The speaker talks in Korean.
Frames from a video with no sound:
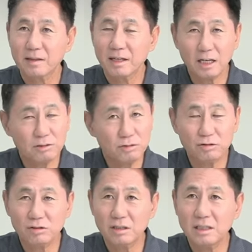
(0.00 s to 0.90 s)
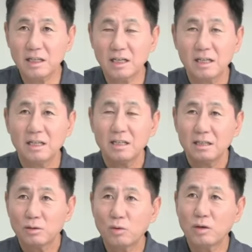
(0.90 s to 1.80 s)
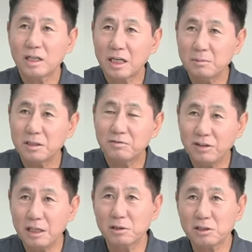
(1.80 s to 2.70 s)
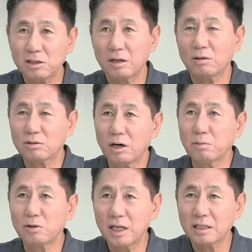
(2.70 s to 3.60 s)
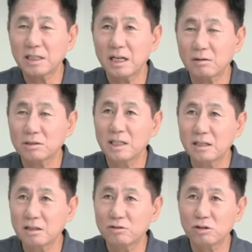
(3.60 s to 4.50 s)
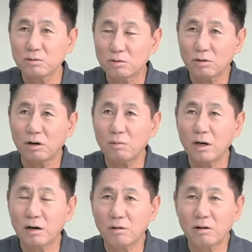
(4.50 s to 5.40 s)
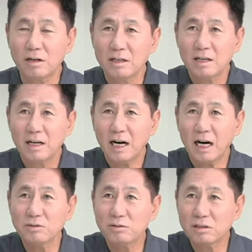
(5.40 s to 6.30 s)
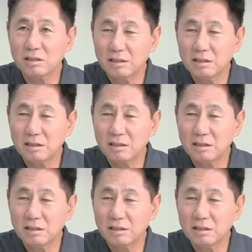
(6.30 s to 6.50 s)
아주 이게 통과되면 필리버스터하고 거부권 행사하고 제의기를 들으면 또 거부하고 아주